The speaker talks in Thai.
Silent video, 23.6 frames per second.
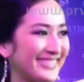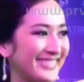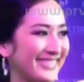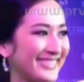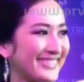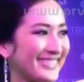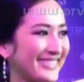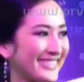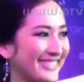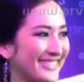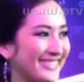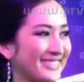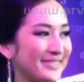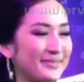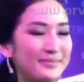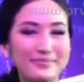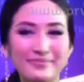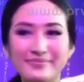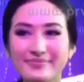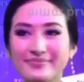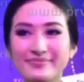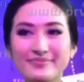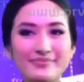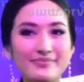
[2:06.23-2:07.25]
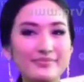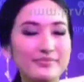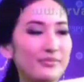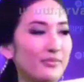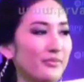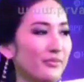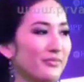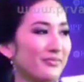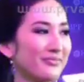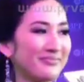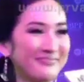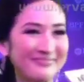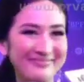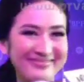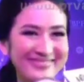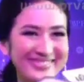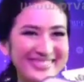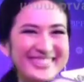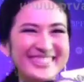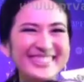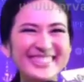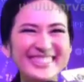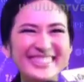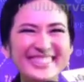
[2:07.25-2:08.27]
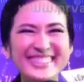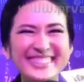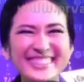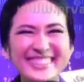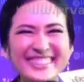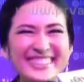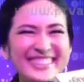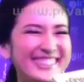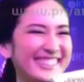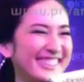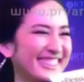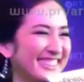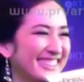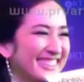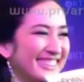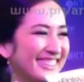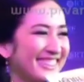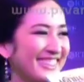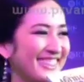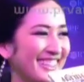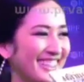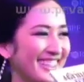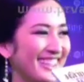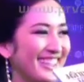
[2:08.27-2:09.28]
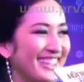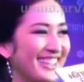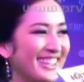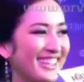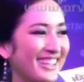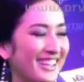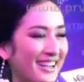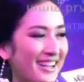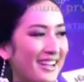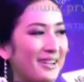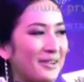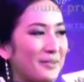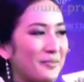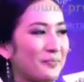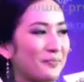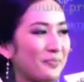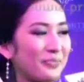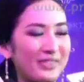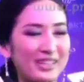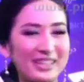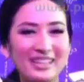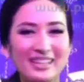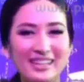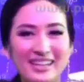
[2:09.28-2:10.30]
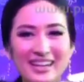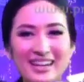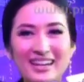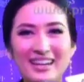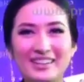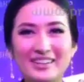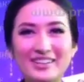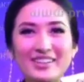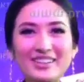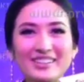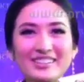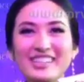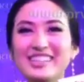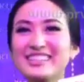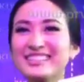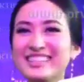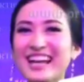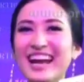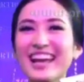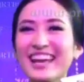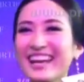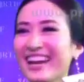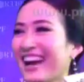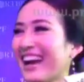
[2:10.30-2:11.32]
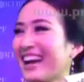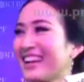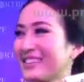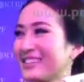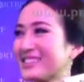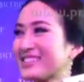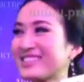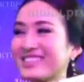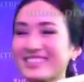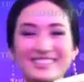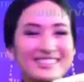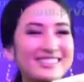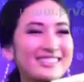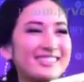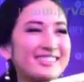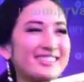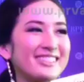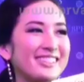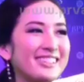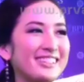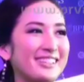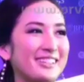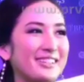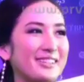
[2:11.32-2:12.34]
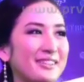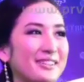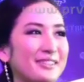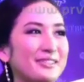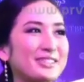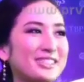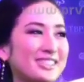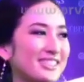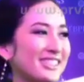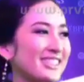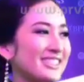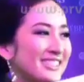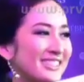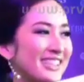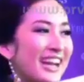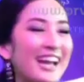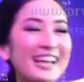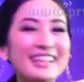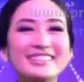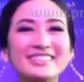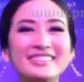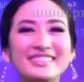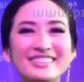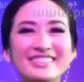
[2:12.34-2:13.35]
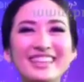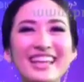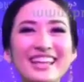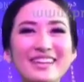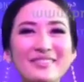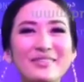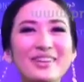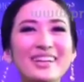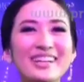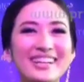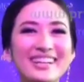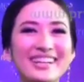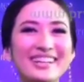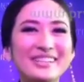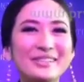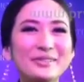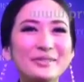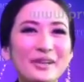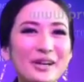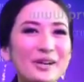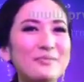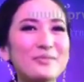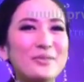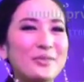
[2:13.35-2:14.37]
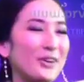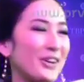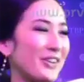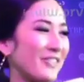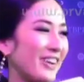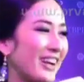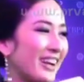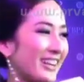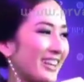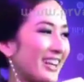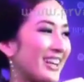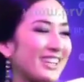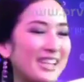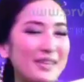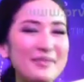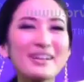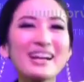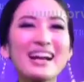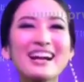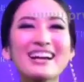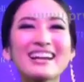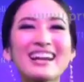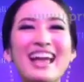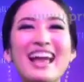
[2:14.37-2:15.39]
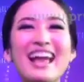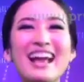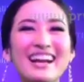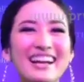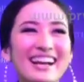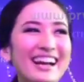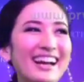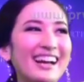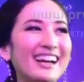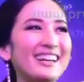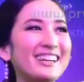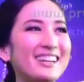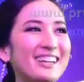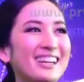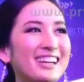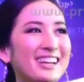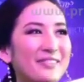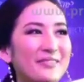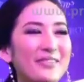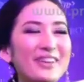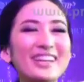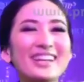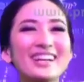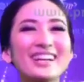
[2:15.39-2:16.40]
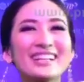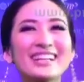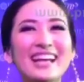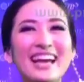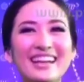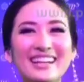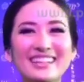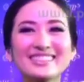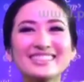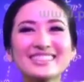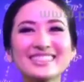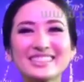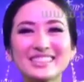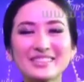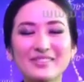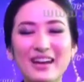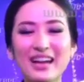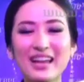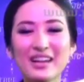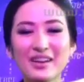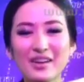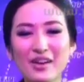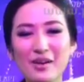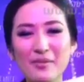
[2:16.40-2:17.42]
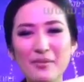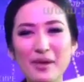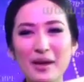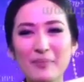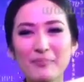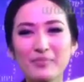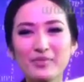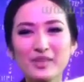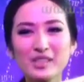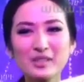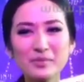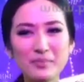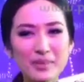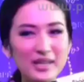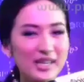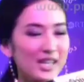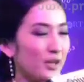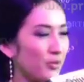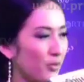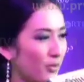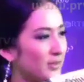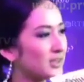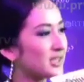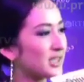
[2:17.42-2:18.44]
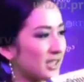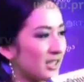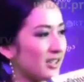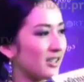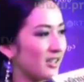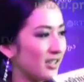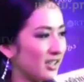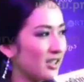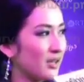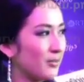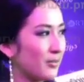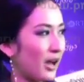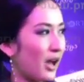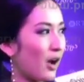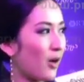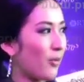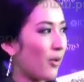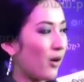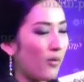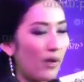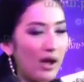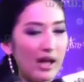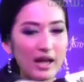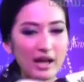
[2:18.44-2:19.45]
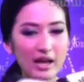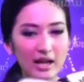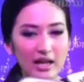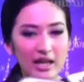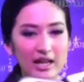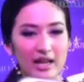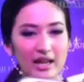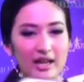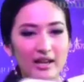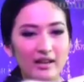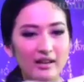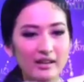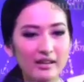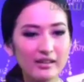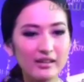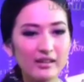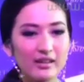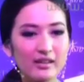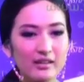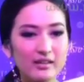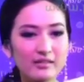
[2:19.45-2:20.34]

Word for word: ถามเรื่องโทรศัพท์นิดนึงค่ะ เห็นว่ามีแก๊งเวียดนามมาโทรศัพท์ค่ะ ก็ดีใจค่ะ รู้สึก รู้สึกดีใจตื่นเต้นไม่เคยถูกขโมยมา ครั้งนี้เป็นครั้งแรกค่ะ ไปเดินงานหนังสือมาแล้วก็แบบ คือไม่คิดว่ามันจะเกิดขึ้นกับเรา เพราะว่า คือ